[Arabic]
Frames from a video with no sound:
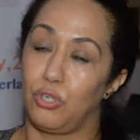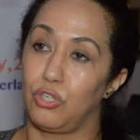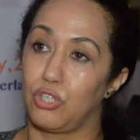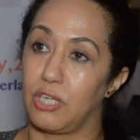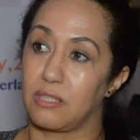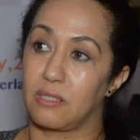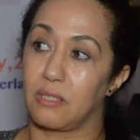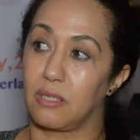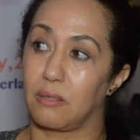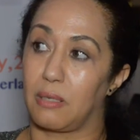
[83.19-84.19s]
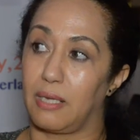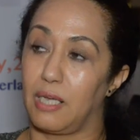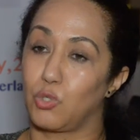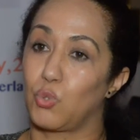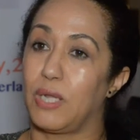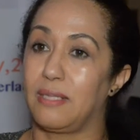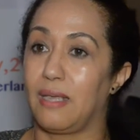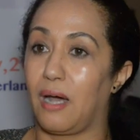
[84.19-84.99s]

جات انه تكون عندنا